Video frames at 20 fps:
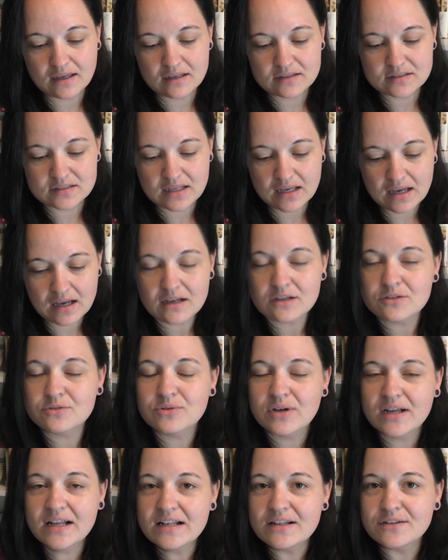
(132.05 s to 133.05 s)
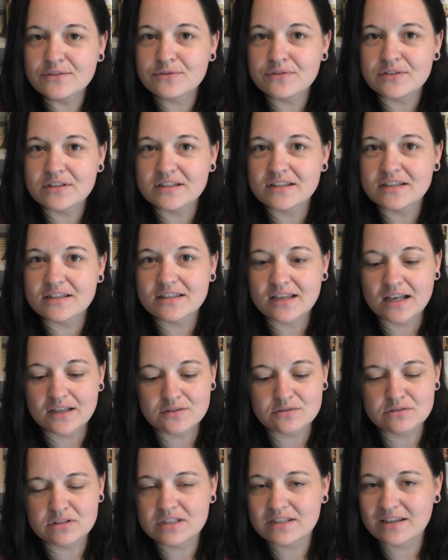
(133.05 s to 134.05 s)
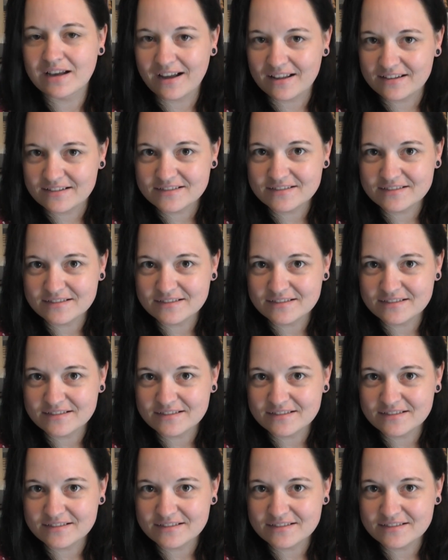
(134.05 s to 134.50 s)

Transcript: sehr aktuell, finde ich. Also nicht alle,